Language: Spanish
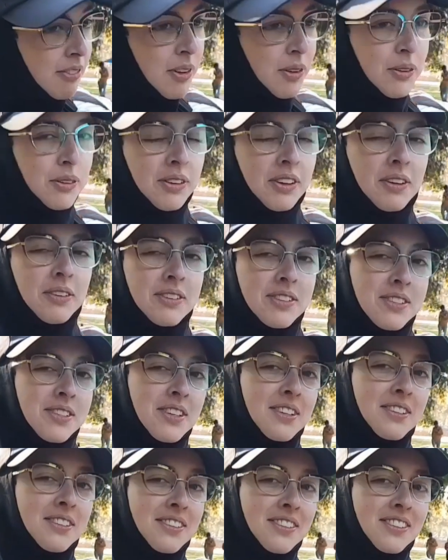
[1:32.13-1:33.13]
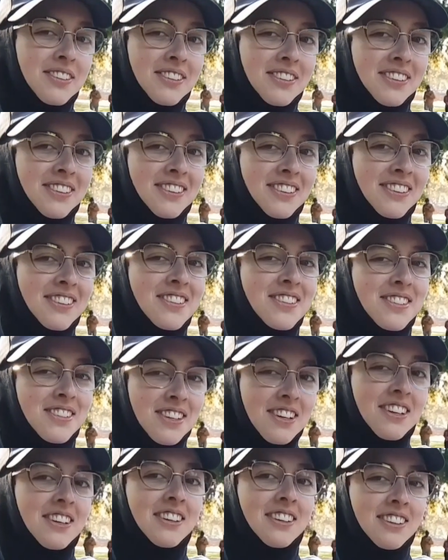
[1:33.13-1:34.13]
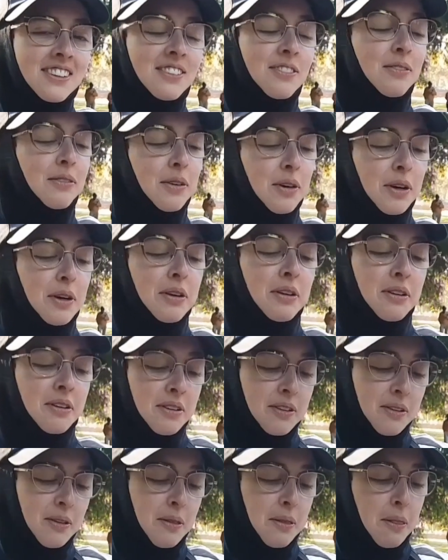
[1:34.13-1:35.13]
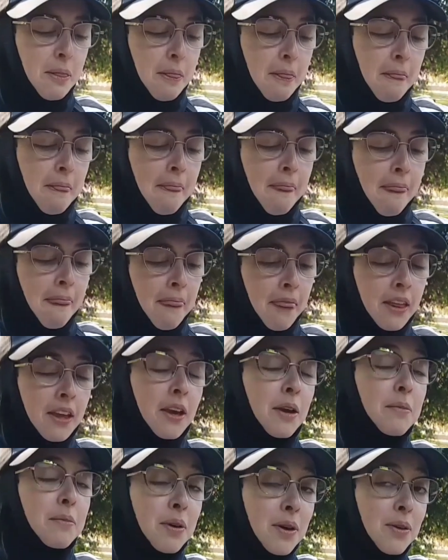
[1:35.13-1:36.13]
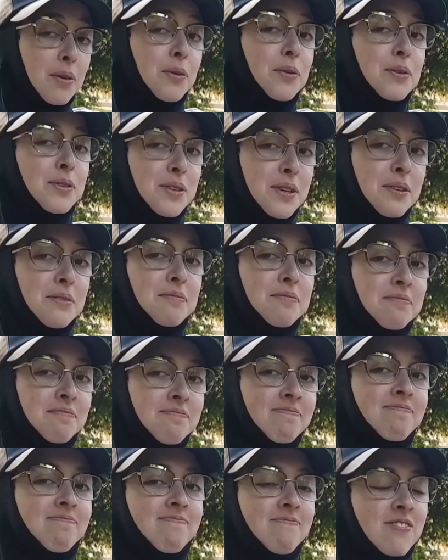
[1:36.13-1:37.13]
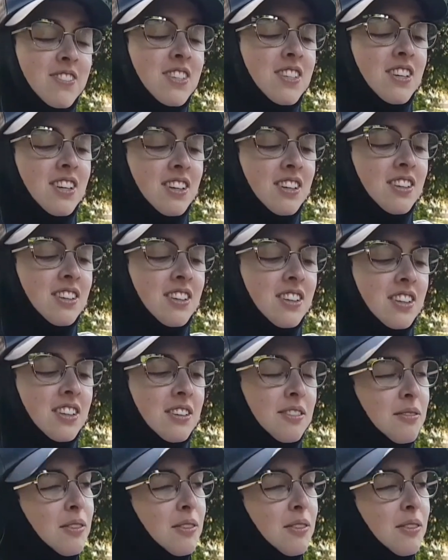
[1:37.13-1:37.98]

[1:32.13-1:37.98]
Me gusta más este. ¿El azul te gustó más? Jean Paul Gaultier, ¿qué te gustó de ese? Que es más dulce. Es más dulzón, ¿te gusta más dulce?